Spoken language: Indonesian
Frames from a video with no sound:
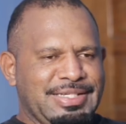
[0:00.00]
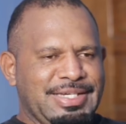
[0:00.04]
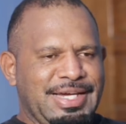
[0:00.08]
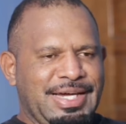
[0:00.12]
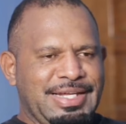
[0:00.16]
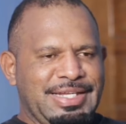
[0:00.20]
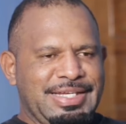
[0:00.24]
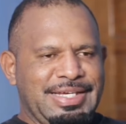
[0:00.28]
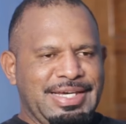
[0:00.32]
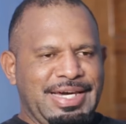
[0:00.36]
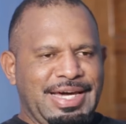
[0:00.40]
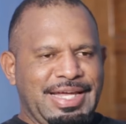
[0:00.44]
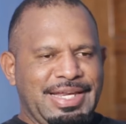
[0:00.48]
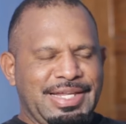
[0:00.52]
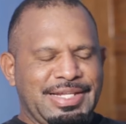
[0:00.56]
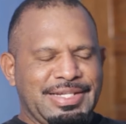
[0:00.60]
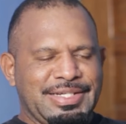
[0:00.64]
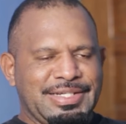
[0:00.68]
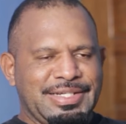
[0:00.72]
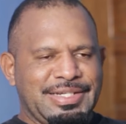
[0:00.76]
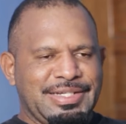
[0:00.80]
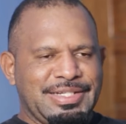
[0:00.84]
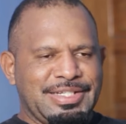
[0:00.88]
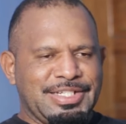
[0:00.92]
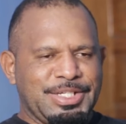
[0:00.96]
kejadian
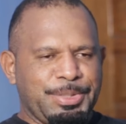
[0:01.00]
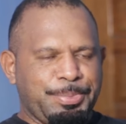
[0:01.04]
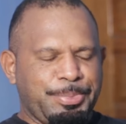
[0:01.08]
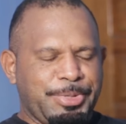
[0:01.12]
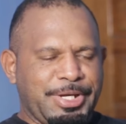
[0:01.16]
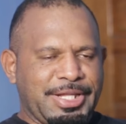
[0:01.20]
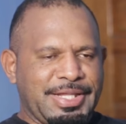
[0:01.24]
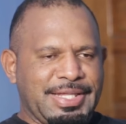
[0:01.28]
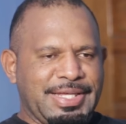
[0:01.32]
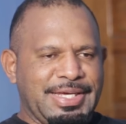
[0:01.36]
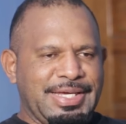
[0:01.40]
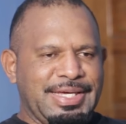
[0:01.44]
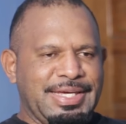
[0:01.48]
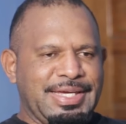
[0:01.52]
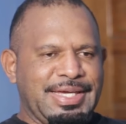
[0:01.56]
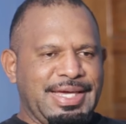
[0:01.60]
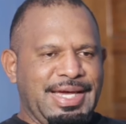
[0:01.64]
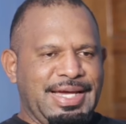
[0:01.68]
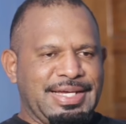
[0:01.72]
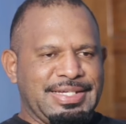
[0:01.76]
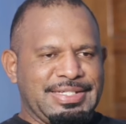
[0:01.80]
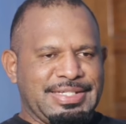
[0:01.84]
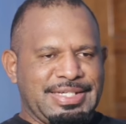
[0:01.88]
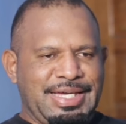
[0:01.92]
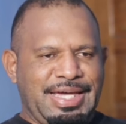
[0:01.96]
seperti
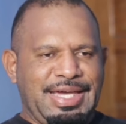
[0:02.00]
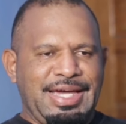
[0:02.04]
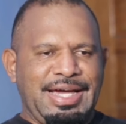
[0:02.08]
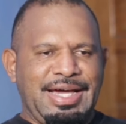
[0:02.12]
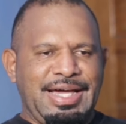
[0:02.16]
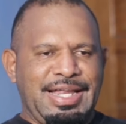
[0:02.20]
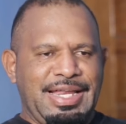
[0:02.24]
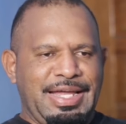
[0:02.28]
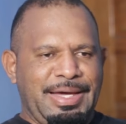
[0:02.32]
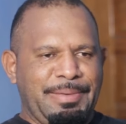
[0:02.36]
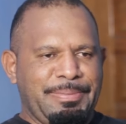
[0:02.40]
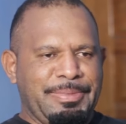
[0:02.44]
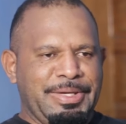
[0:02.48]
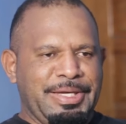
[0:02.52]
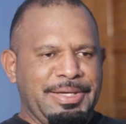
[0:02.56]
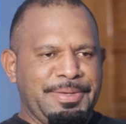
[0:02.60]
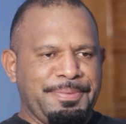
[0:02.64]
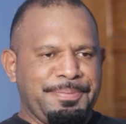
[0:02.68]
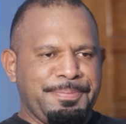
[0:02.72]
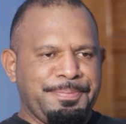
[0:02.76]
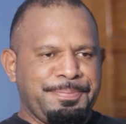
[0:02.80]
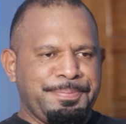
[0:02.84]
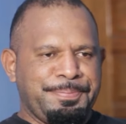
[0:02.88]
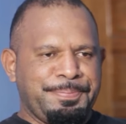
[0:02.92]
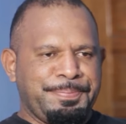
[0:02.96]
yang saya alami.
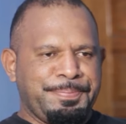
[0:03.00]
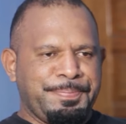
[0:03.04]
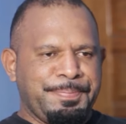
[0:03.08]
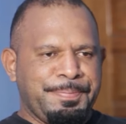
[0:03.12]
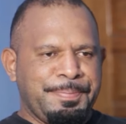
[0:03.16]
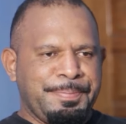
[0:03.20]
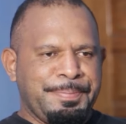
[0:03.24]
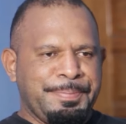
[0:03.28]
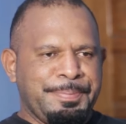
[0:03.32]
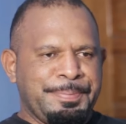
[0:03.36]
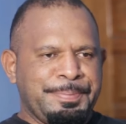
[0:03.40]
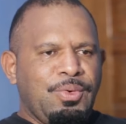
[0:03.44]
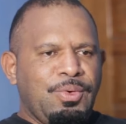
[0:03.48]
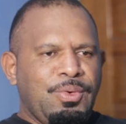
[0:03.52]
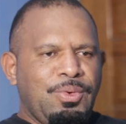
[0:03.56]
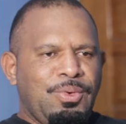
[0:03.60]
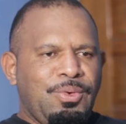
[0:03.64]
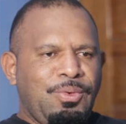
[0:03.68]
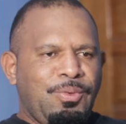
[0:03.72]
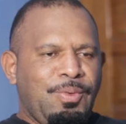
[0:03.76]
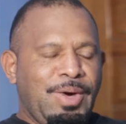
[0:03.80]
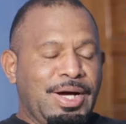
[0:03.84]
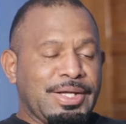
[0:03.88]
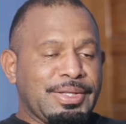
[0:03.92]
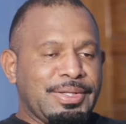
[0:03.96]

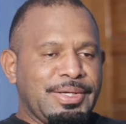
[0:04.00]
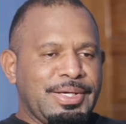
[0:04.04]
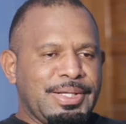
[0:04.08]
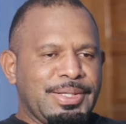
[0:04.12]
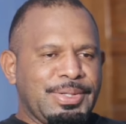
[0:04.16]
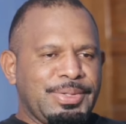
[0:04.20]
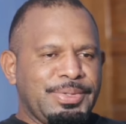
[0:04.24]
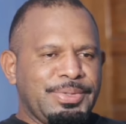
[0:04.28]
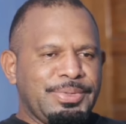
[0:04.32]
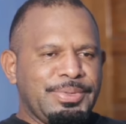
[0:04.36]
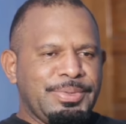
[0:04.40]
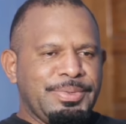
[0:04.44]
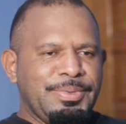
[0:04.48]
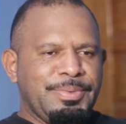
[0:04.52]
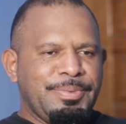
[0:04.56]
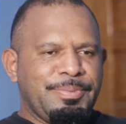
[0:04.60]
Waktu itu,